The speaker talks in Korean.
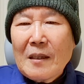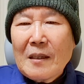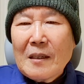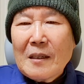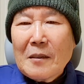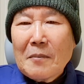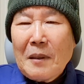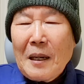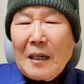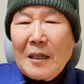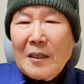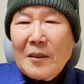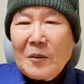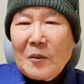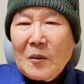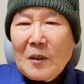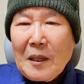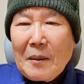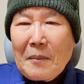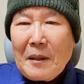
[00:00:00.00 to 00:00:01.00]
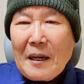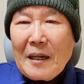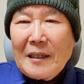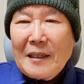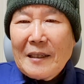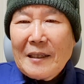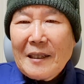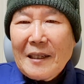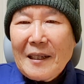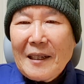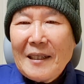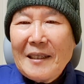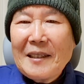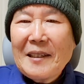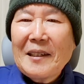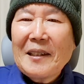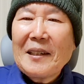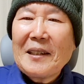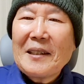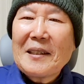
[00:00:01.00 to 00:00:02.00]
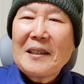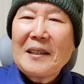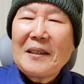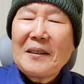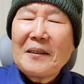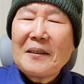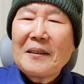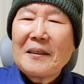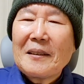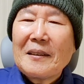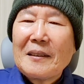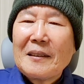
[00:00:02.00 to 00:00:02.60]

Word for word: 그 말을 듣고 가만히 있다가 이렇게 얘기해요.